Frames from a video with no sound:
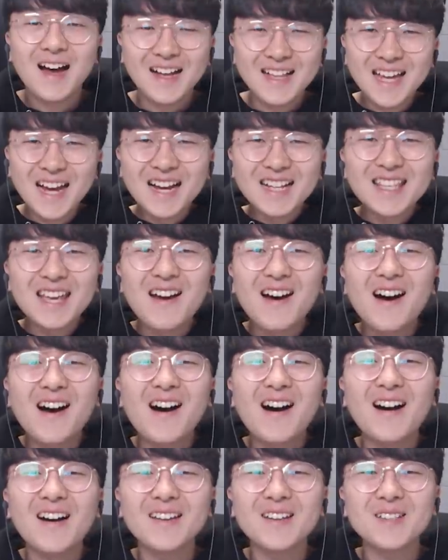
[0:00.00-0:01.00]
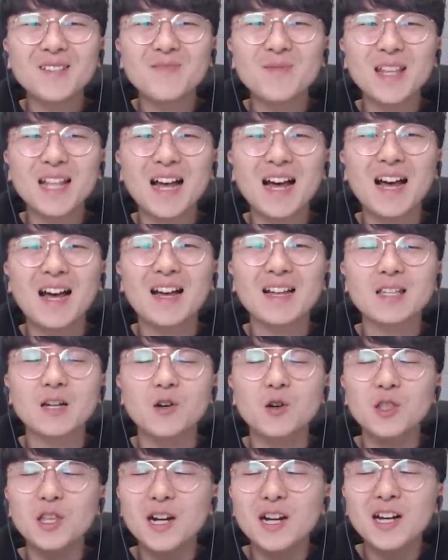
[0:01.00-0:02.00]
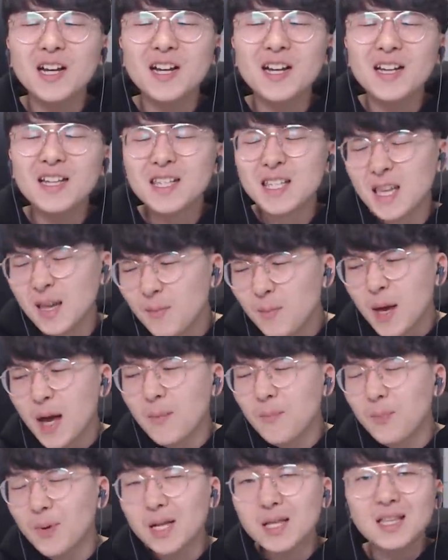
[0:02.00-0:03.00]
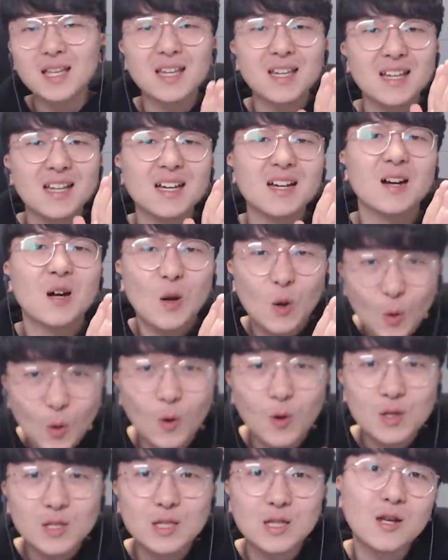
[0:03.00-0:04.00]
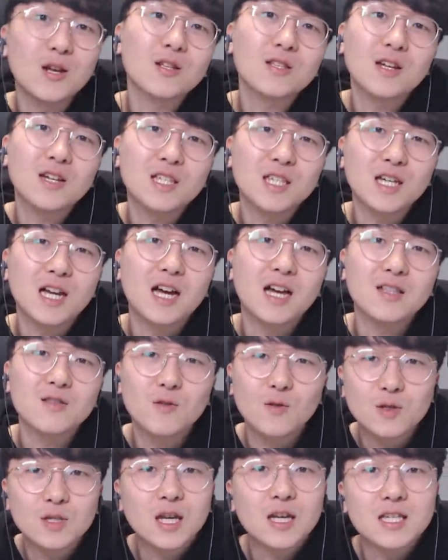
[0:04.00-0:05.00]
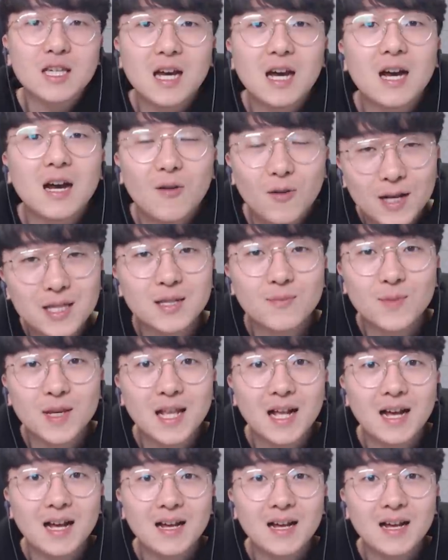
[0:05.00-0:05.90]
안녕하세요 희즈입니다 자, 오늘은 신비 아파트 고스터터 시간 또 찾아왔습니다